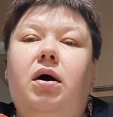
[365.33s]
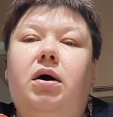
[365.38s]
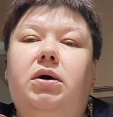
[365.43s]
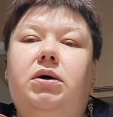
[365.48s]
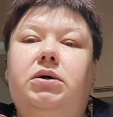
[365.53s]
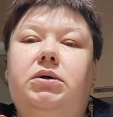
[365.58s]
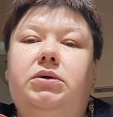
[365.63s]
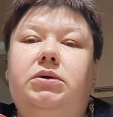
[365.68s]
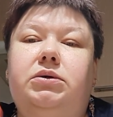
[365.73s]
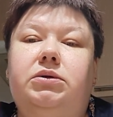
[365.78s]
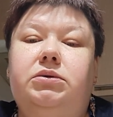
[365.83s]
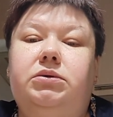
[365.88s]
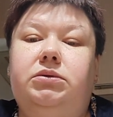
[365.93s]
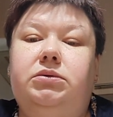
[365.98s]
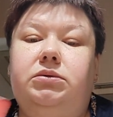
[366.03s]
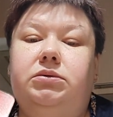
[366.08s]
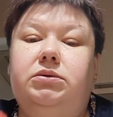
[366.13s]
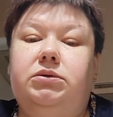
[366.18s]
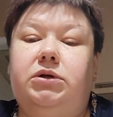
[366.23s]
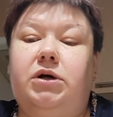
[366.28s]
Э,
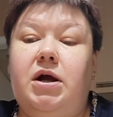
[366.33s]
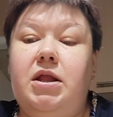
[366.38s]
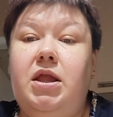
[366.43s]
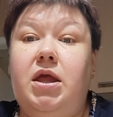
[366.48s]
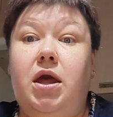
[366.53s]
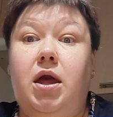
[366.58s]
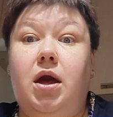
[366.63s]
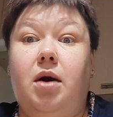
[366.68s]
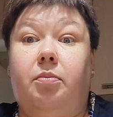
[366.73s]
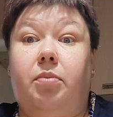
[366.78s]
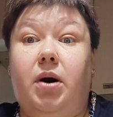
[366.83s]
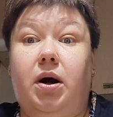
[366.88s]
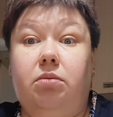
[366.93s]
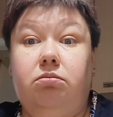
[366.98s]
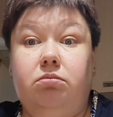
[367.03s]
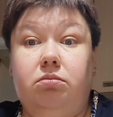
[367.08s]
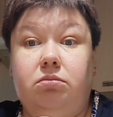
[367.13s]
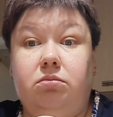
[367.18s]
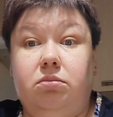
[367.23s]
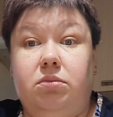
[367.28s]
хлеба,
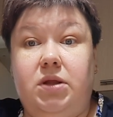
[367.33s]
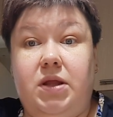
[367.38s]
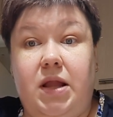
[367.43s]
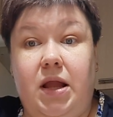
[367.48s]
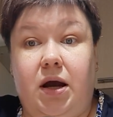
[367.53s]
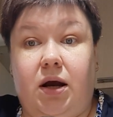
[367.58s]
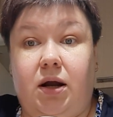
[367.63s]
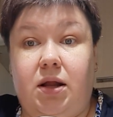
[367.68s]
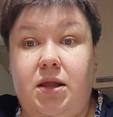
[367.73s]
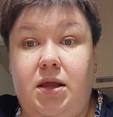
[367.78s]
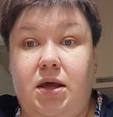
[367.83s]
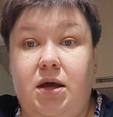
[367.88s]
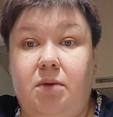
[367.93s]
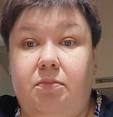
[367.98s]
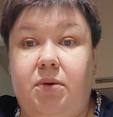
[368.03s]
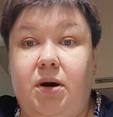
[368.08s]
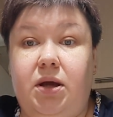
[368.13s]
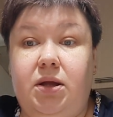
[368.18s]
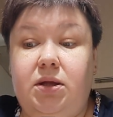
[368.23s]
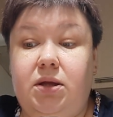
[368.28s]
для
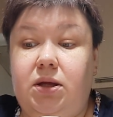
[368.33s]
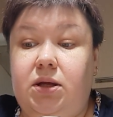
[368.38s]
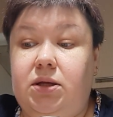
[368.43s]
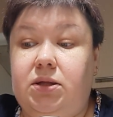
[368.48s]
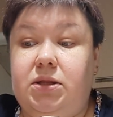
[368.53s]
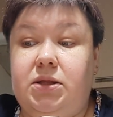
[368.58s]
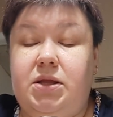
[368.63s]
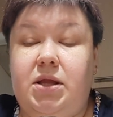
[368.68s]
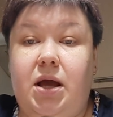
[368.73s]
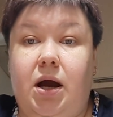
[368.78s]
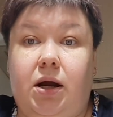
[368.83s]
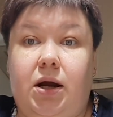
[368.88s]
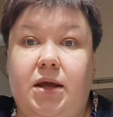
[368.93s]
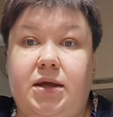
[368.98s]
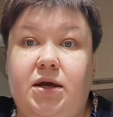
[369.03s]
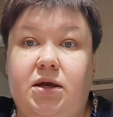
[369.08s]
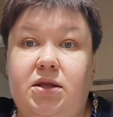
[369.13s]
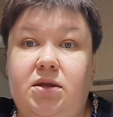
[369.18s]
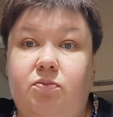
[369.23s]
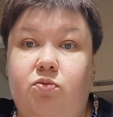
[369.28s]
хлеба, для
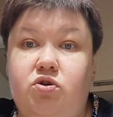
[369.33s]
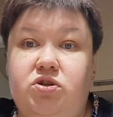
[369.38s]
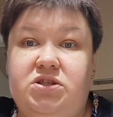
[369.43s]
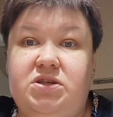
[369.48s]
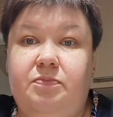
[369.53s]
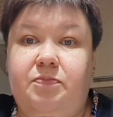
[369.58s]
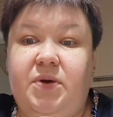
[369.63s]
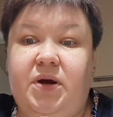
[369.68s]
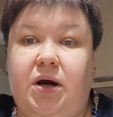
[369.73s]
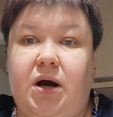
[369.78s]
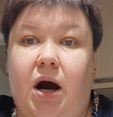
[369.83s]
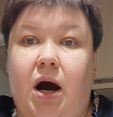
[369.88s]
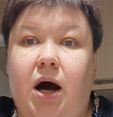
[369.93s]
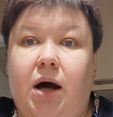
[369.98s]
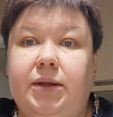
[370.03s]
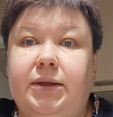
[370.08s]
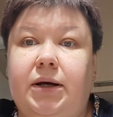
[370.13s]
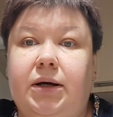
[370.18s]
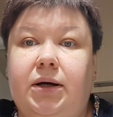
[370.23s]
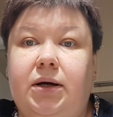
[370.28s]
каких-нибудь
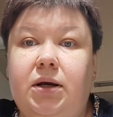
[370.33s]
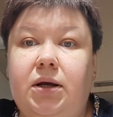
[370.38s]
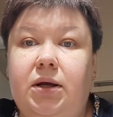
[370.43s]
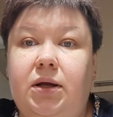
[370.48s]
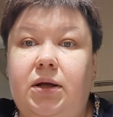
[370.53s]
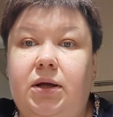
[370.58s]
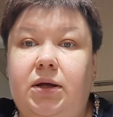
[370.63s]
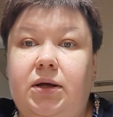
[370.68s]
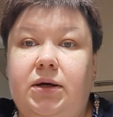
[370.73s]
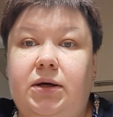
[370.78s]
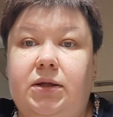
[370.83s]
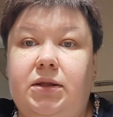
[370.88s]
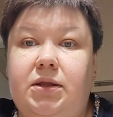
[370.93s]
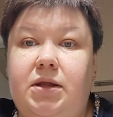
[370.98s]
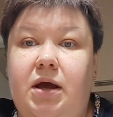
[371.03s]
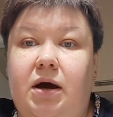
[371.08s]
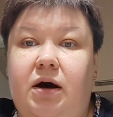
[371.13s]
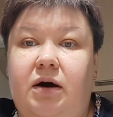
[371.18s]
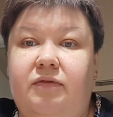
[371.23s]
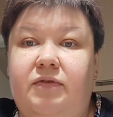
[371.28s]
запеканок,
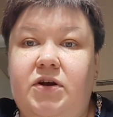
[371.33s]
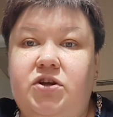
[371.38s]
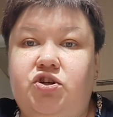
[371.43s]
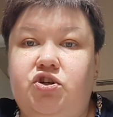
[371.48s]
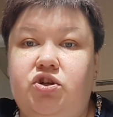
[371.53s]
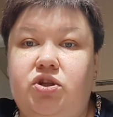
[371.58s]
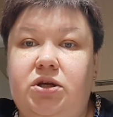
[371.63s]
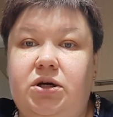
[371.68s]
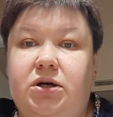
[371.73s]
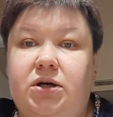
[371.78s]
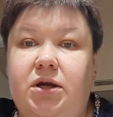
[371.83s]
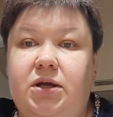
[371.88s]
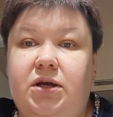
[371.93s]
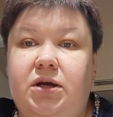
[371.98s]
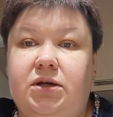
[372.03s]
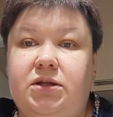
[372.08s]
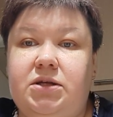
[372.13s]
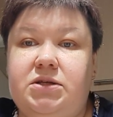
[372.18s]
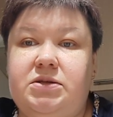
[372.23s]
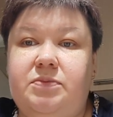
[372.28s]
для овощных
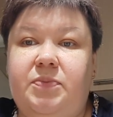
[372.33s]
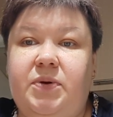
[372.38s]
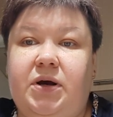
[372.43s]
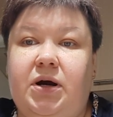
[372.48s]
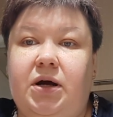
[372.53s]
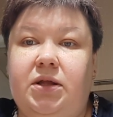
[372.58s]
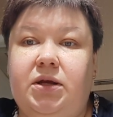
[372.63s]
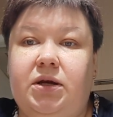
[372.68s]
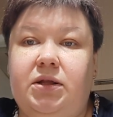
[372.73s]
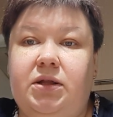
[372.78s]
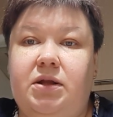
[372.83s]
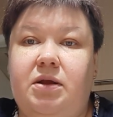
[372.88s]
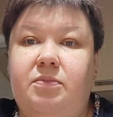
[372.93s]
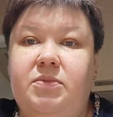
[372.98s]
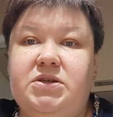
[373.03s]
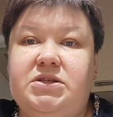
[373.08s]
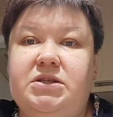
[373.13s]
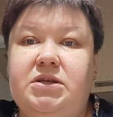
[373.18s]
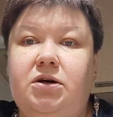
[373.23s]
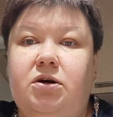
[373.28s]
каких-то запеканок, для
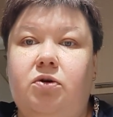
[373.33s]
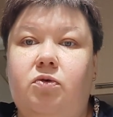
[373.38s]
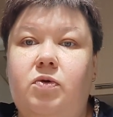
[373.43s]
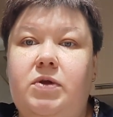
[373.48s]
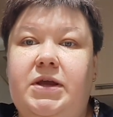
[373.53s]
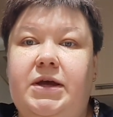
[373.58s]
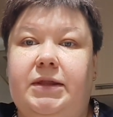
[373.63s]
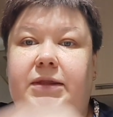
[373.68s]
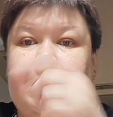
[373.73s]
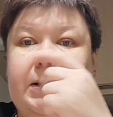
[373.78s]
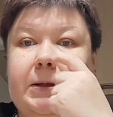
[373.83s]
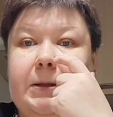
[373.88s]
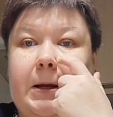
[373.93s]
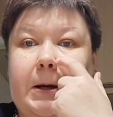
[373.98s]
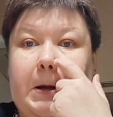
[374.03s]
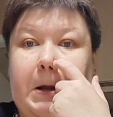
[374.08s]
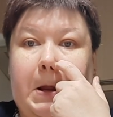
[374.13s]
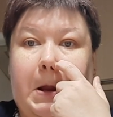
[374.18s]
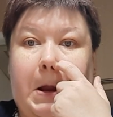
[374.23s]
мясных рулетов. Так.